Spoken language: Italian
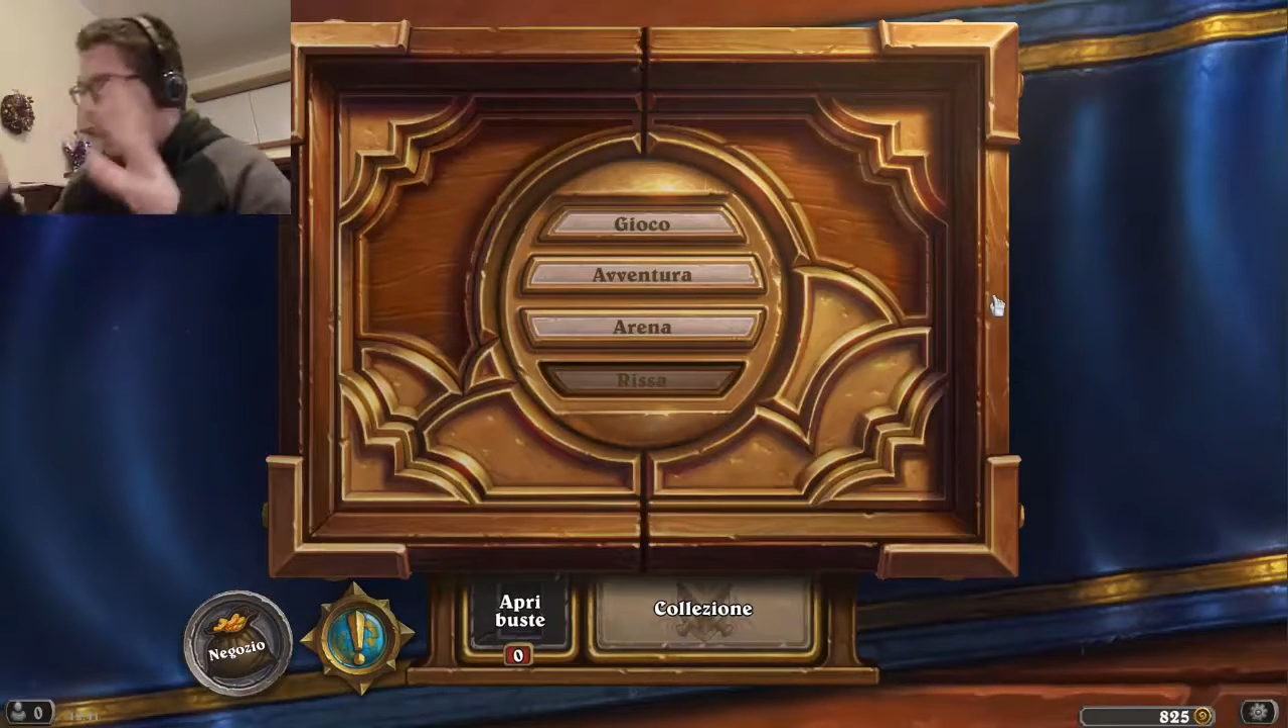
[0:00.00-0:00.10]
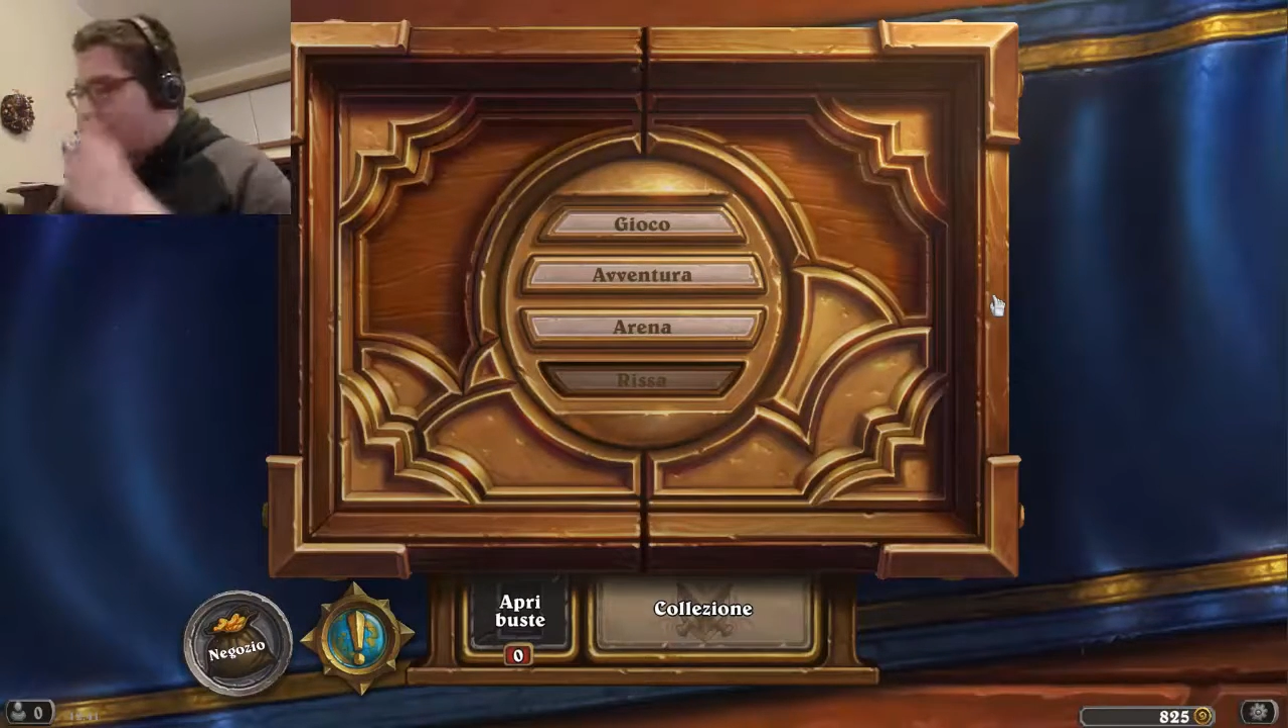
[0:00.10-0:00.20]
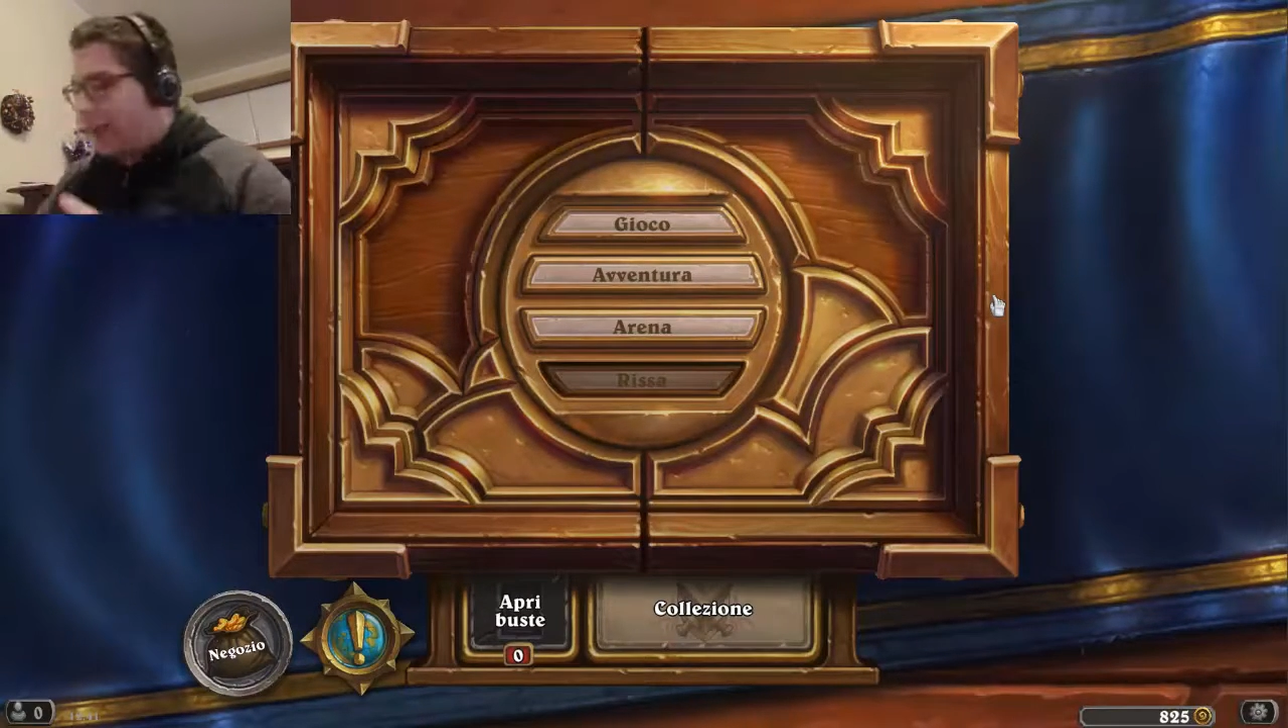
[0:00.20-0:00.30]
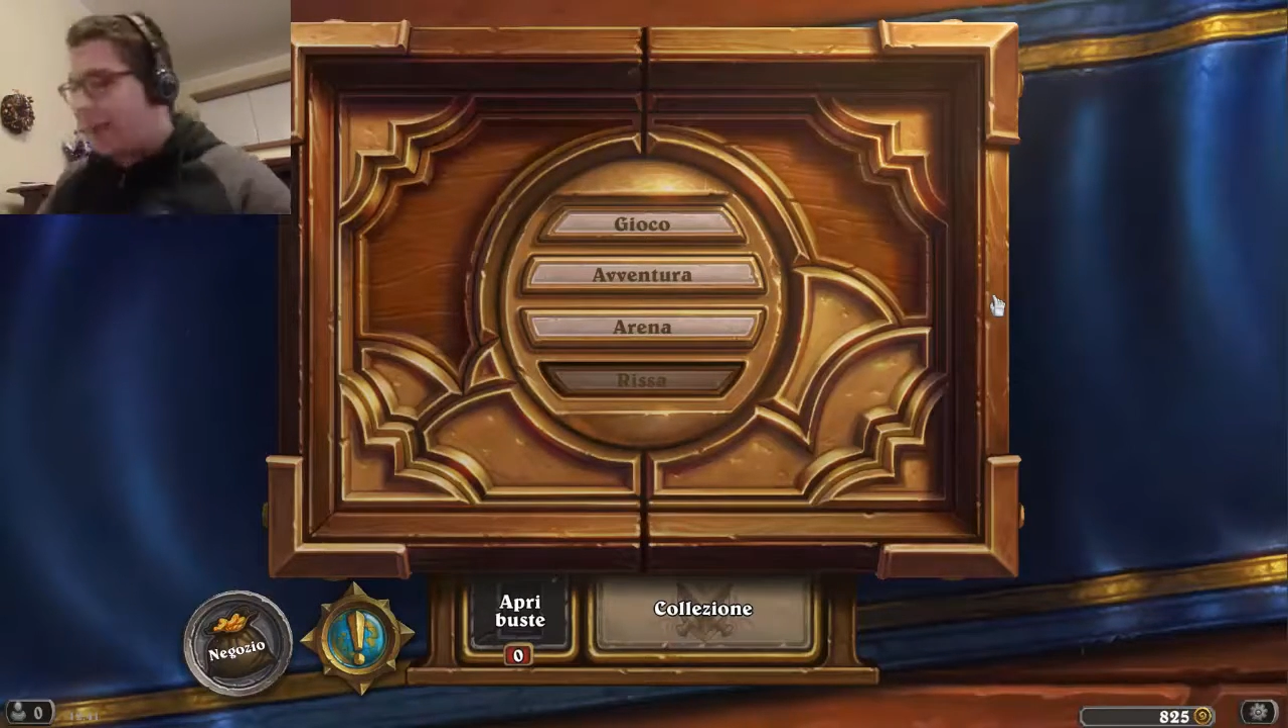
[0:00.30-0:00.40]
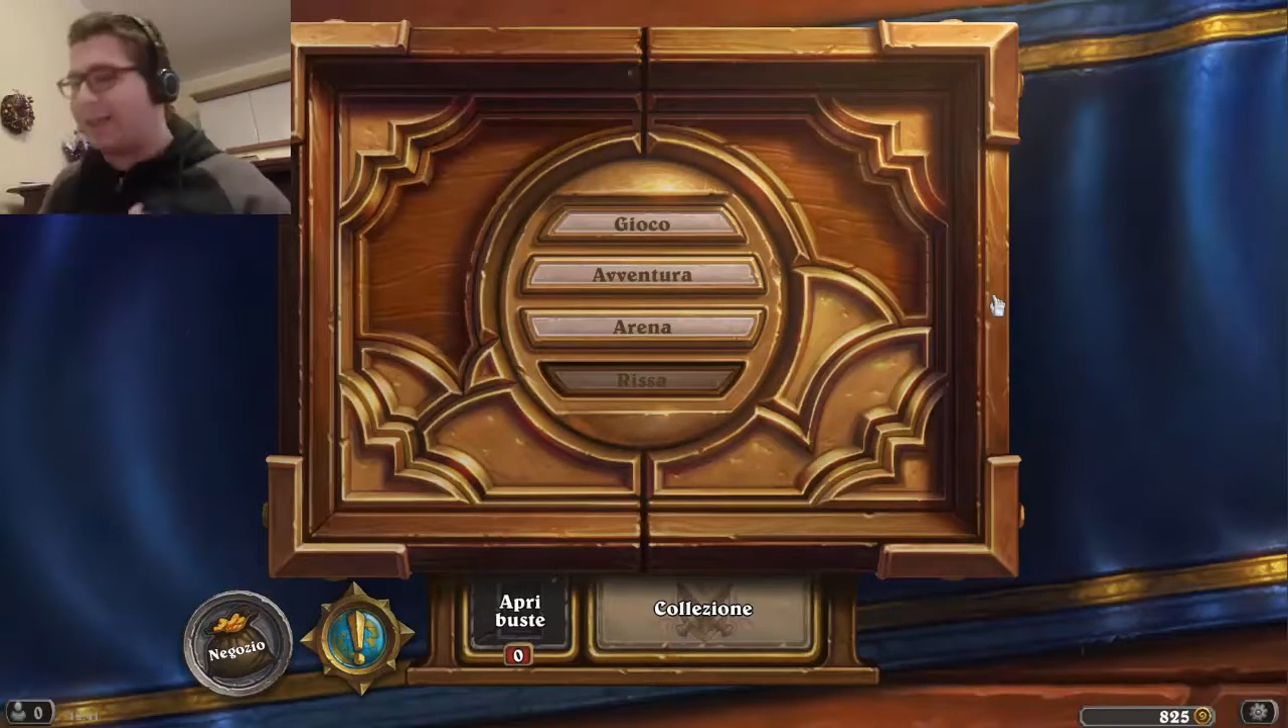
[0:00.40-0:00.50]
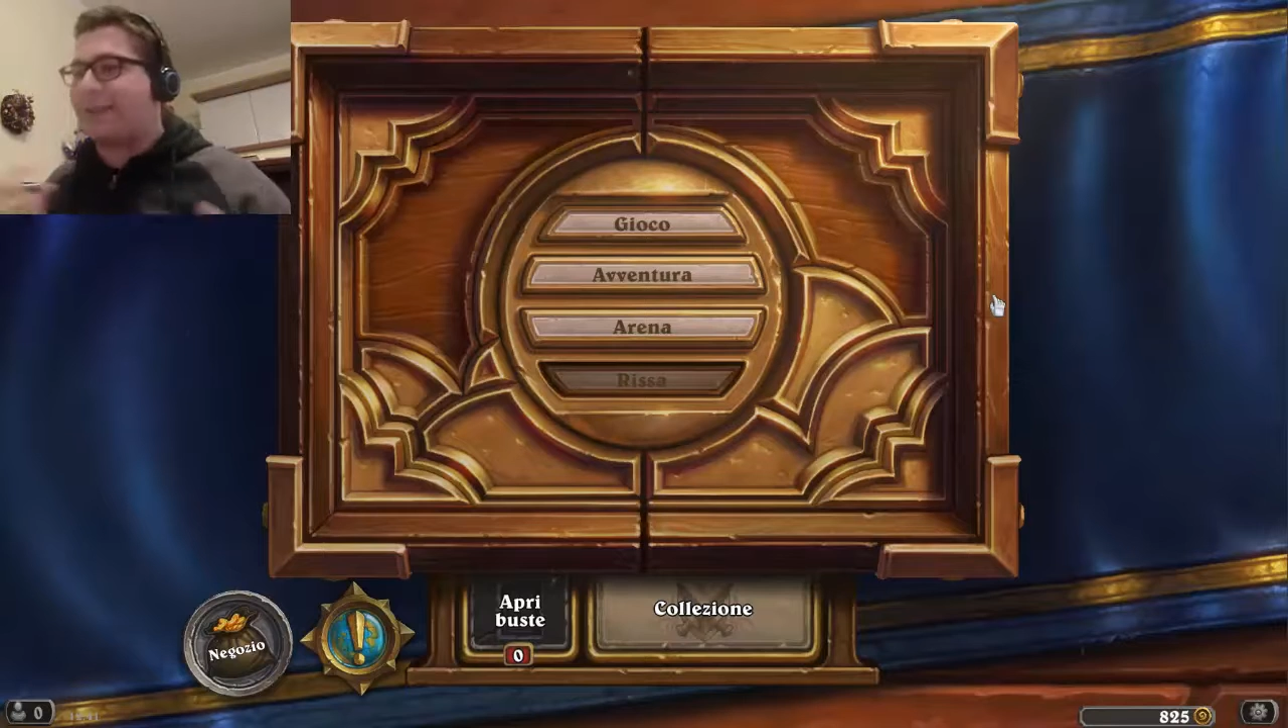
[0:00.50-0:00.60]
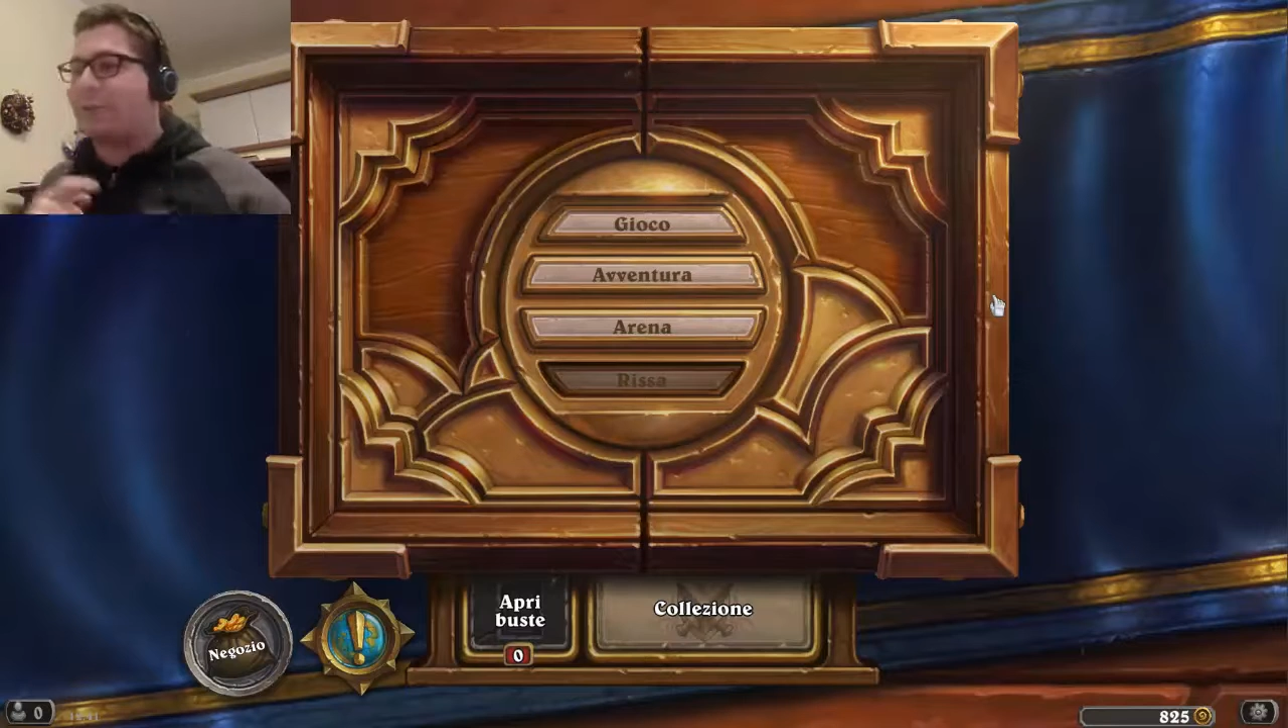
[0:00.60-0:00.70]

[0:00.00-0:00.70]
live neanche